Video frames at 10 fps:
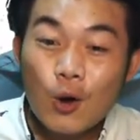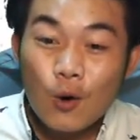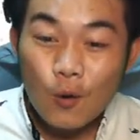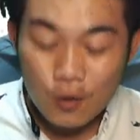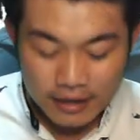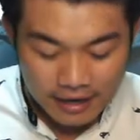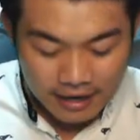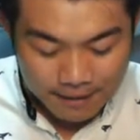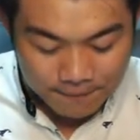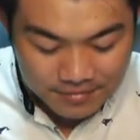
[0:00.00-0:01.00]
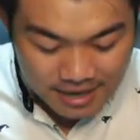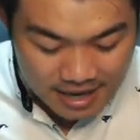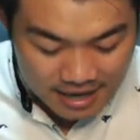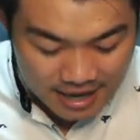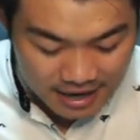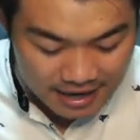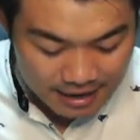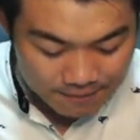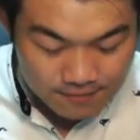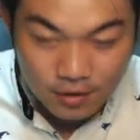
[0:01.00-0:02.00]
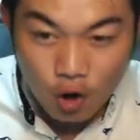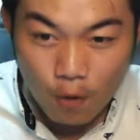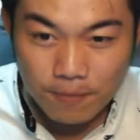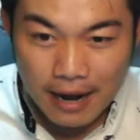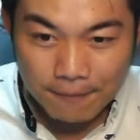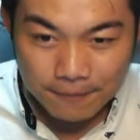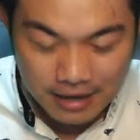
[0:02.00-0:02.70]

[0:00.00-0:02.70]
โอเคครับ AX ครับ ลบกับ